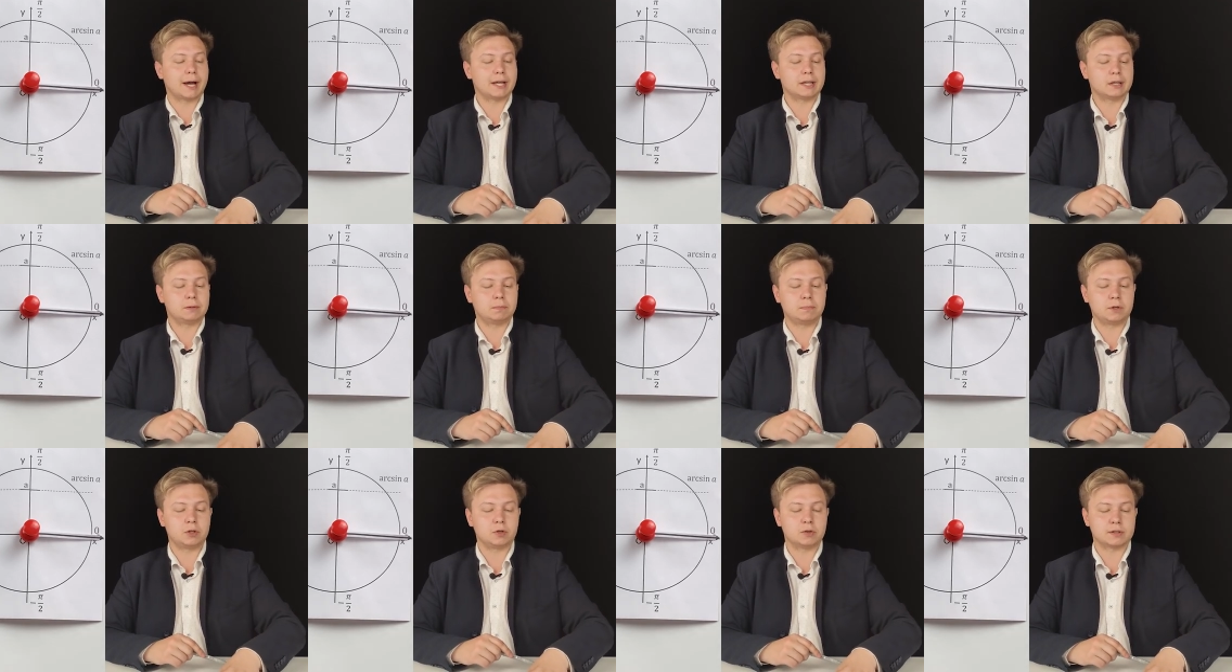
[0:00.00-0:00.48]

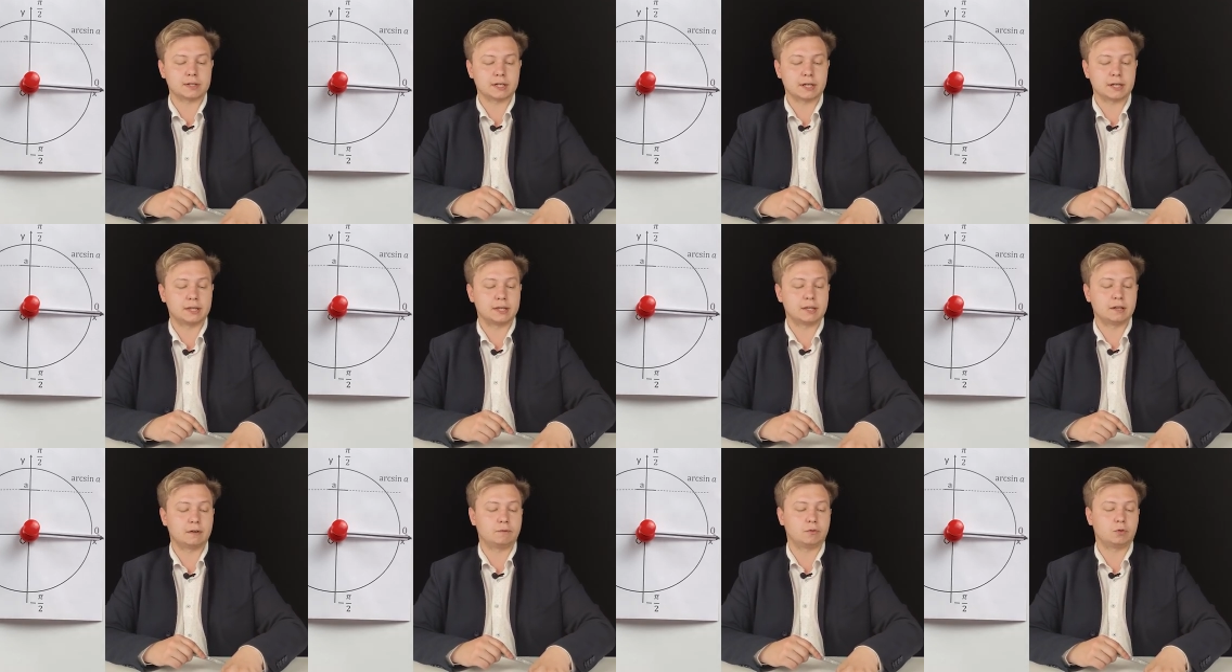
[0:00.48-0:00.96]
от минус
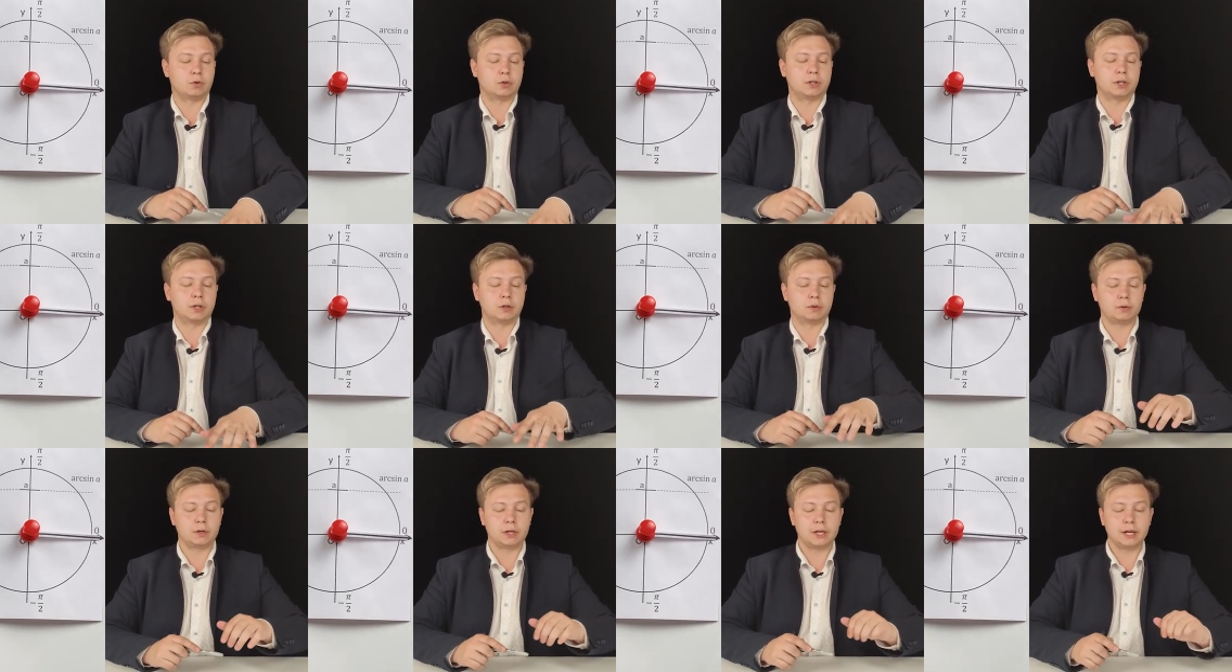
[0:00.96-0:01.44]
1
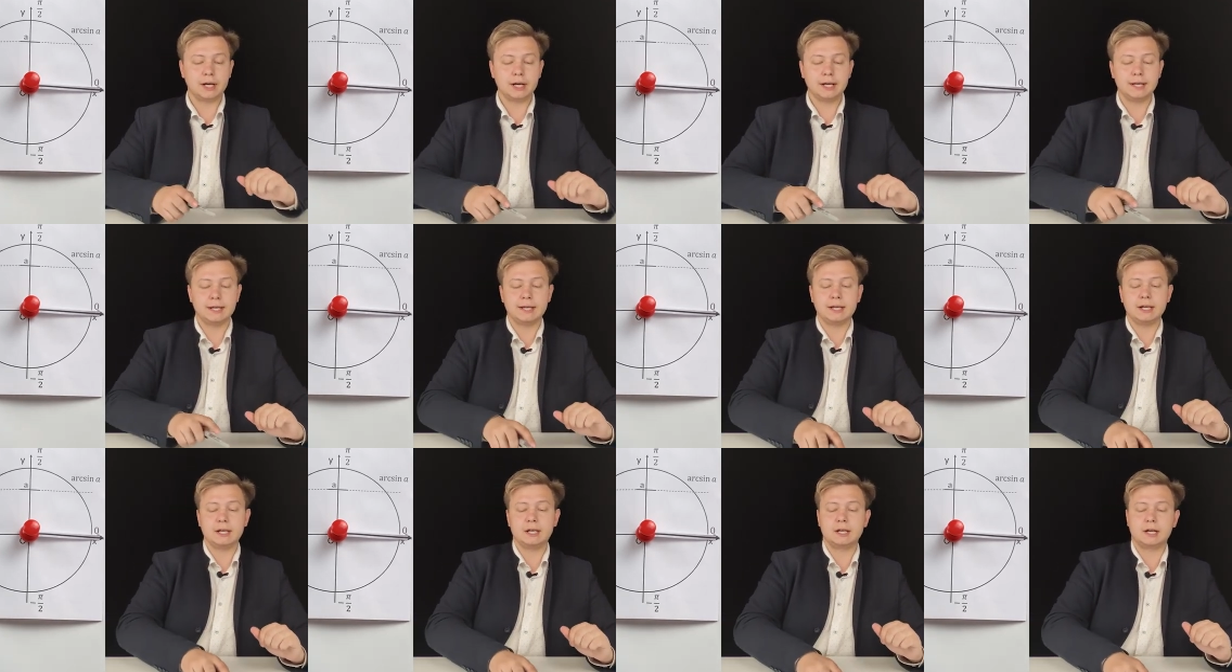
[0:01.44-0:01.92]
до 0
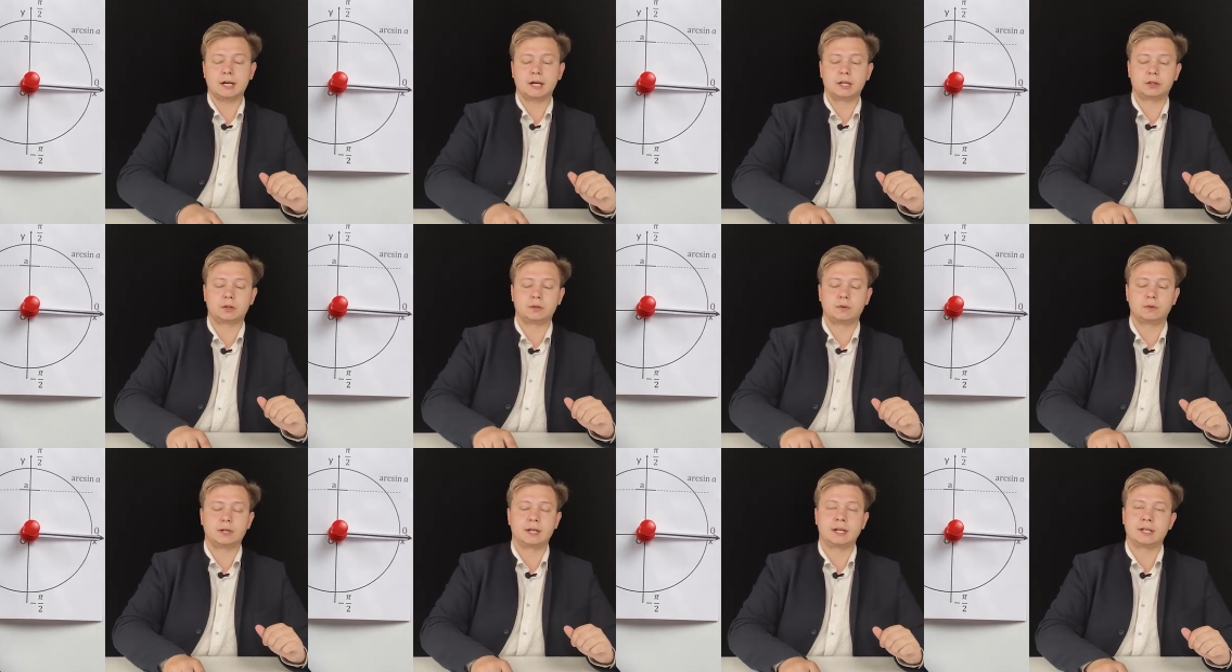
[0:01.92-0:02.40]
или
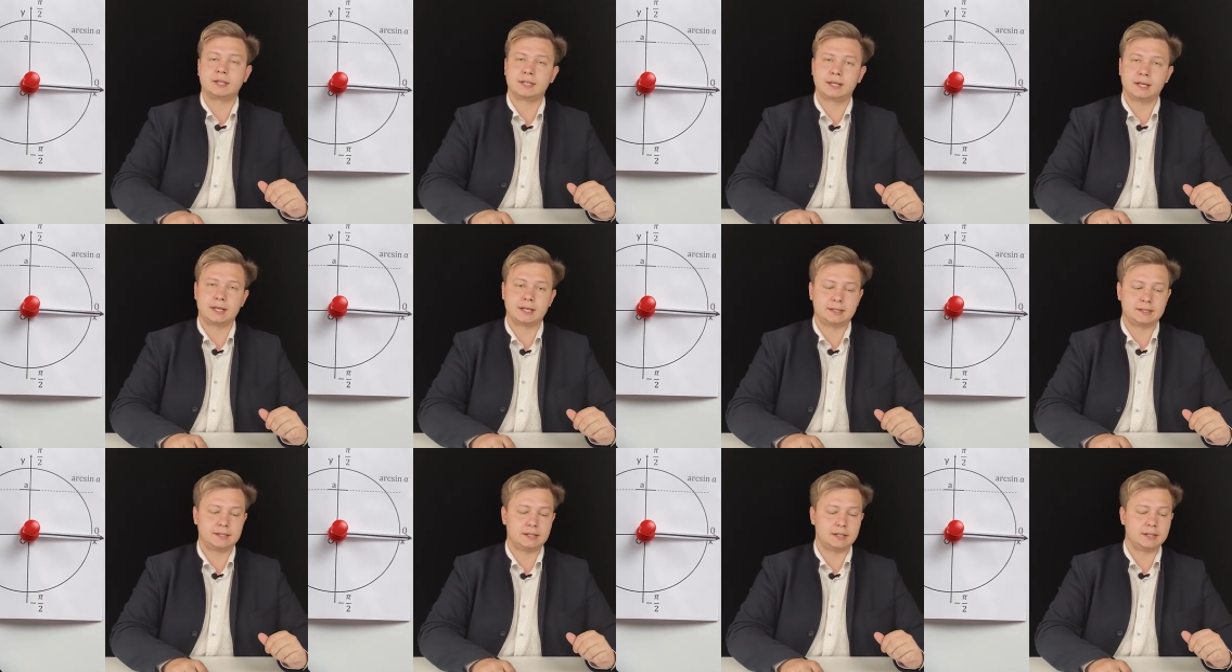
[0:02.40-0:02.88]
от 0 до
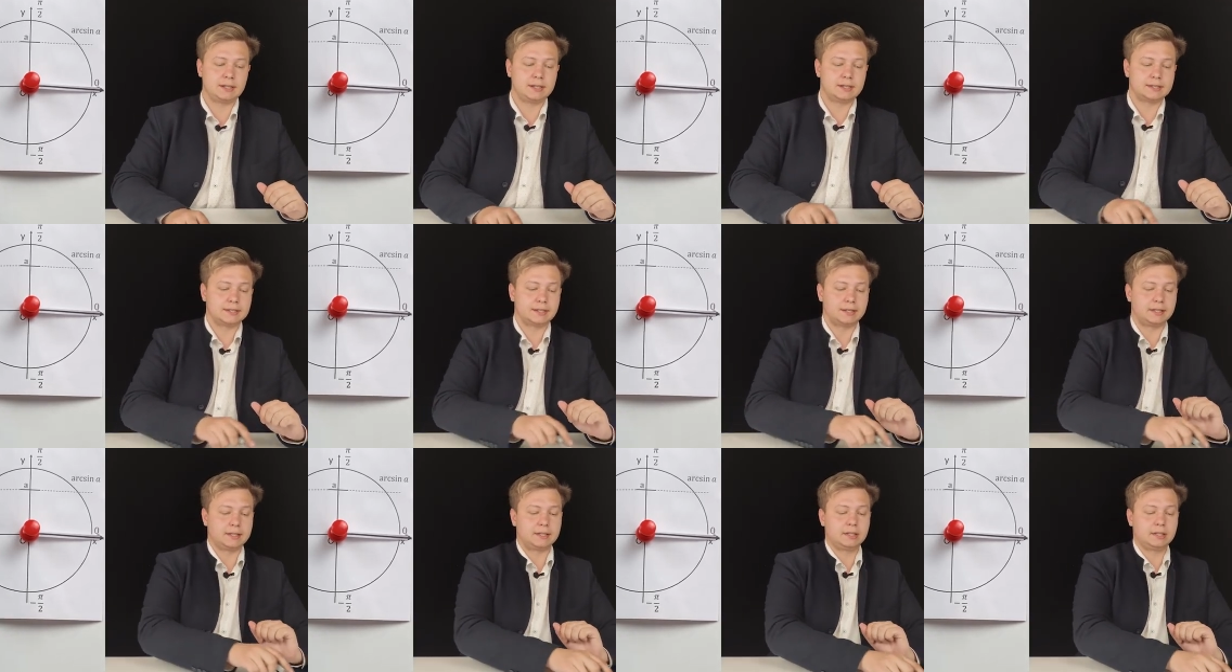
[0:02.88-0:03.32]
1,